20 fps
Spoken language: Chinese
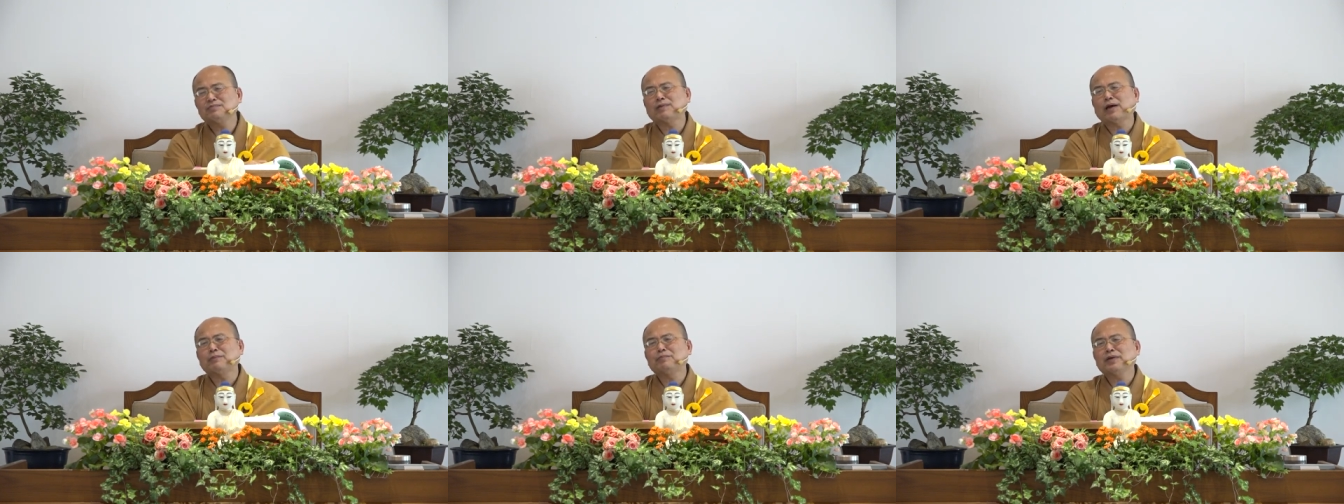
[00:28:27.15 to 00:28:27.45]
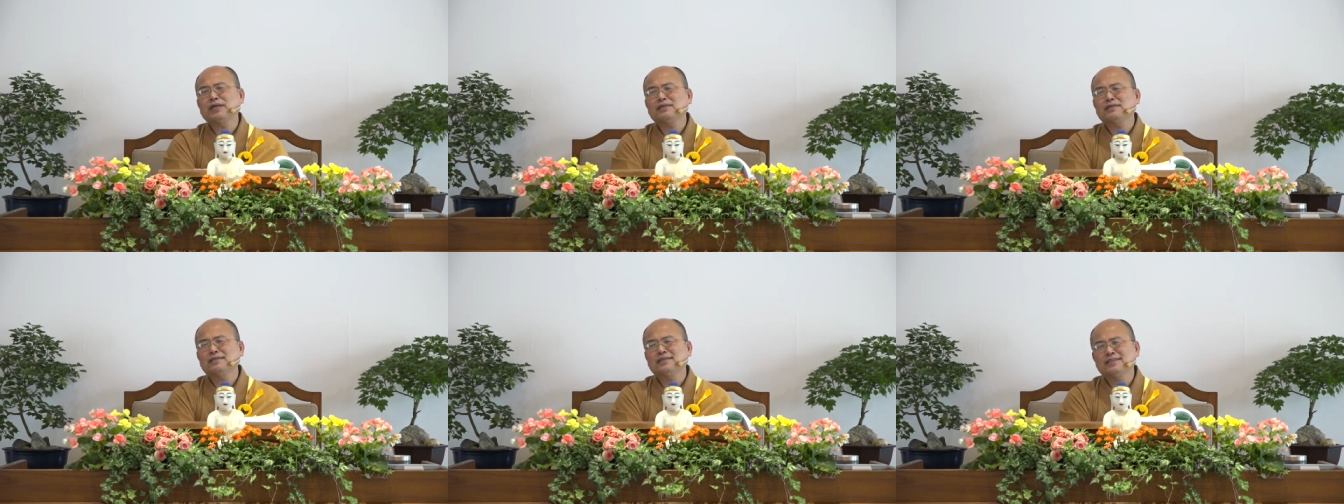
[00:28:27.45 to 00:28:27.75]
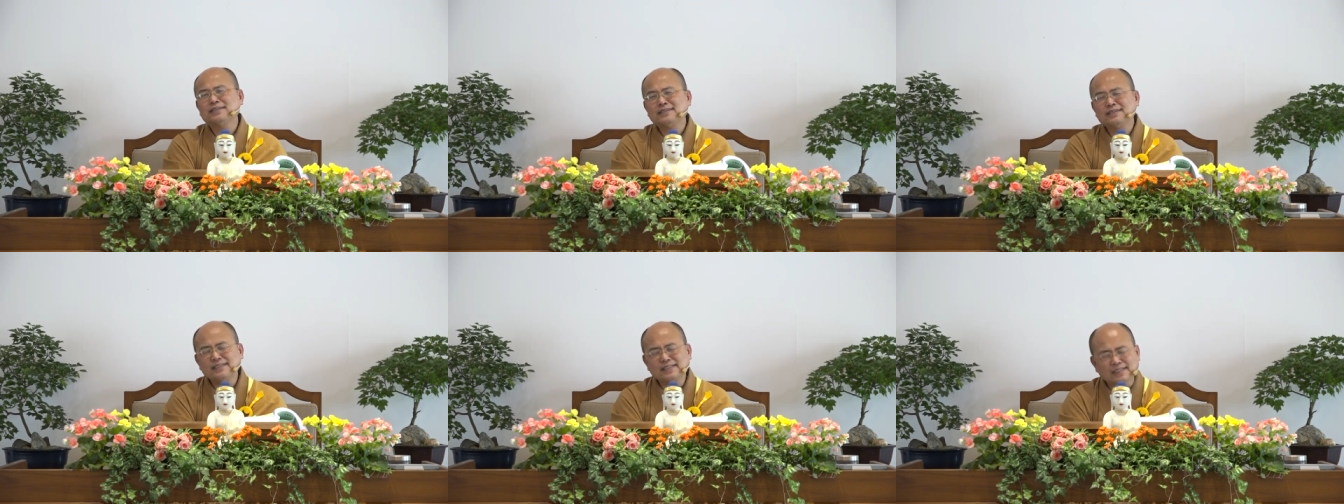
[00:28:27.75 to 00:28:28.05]
一百遍，
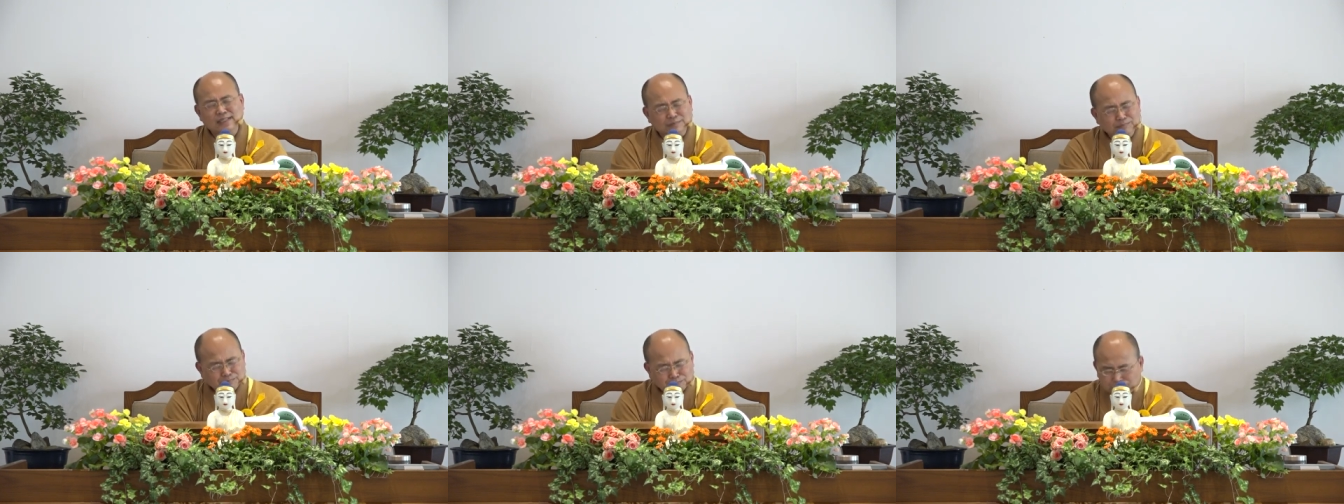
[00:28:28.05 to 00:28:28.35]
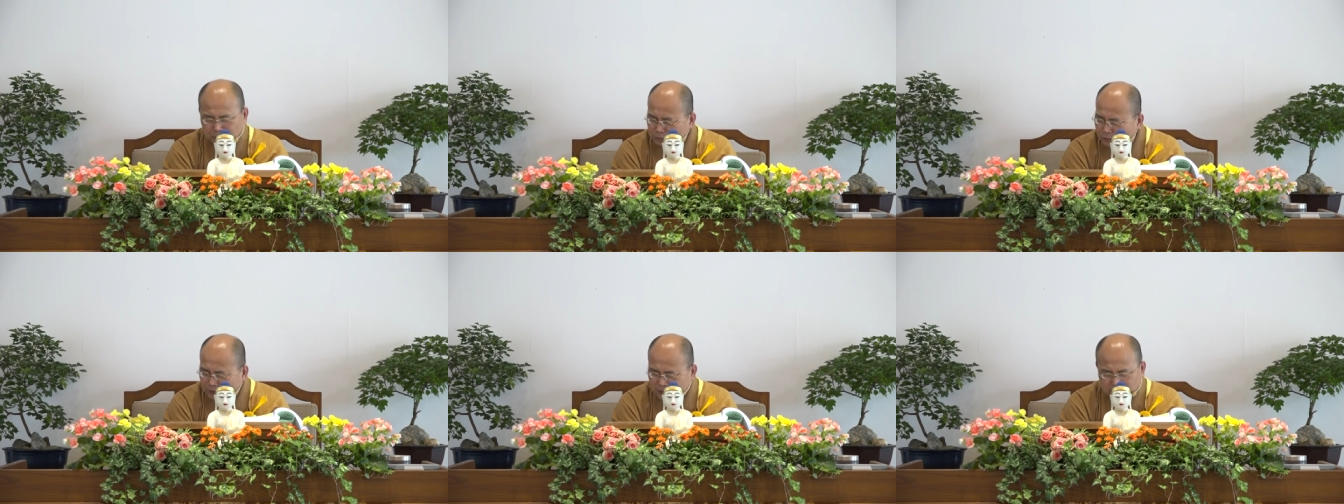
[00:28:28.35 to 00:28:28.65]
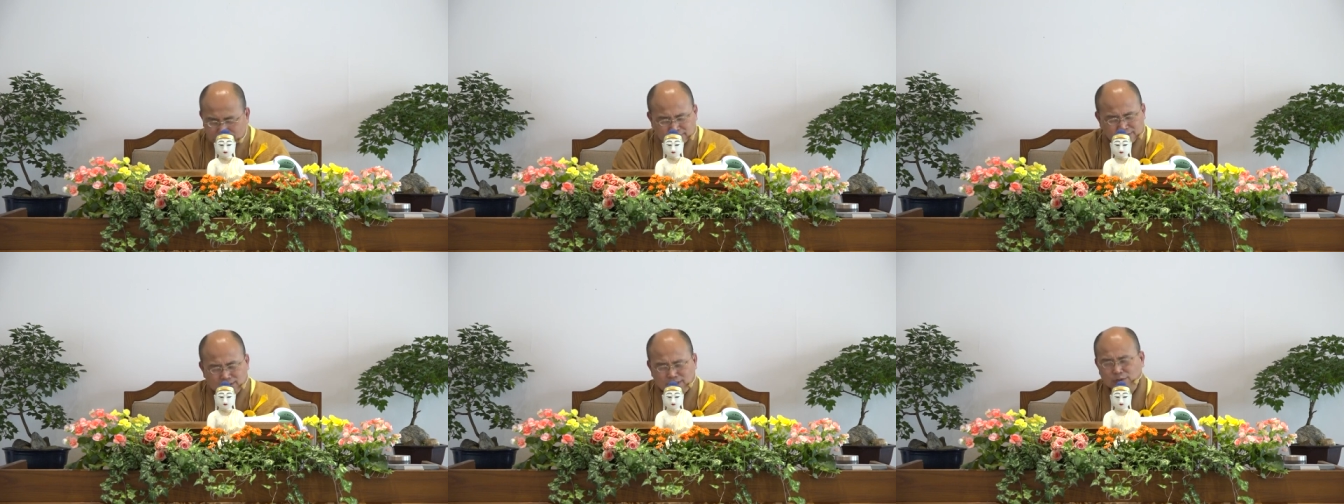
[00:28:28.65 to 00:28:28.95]
你也不会
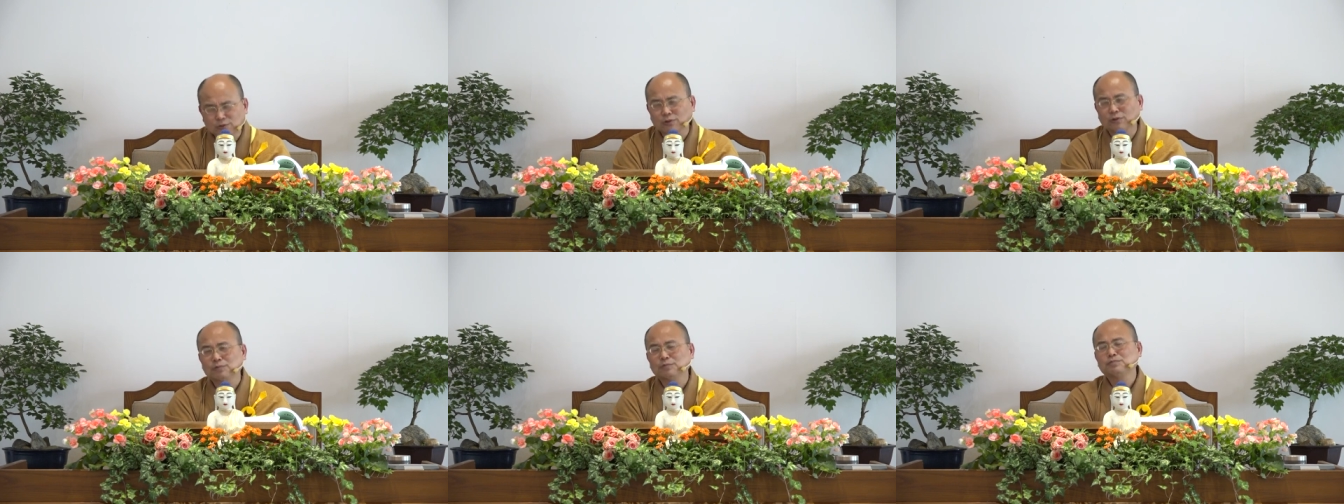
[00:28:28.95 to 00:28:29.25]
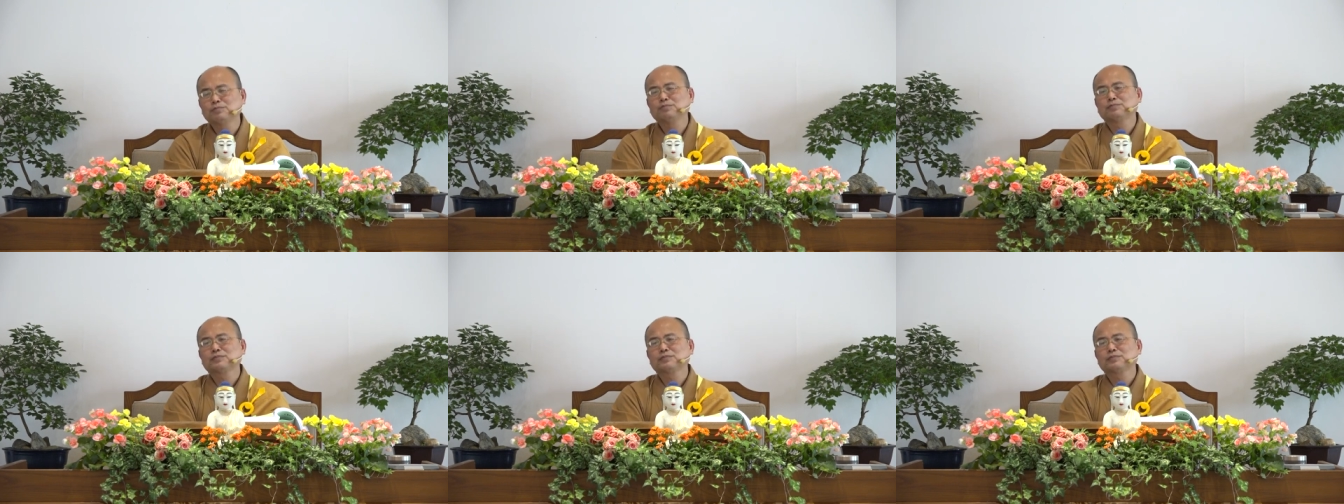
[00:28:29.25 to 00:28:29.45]
得解脱。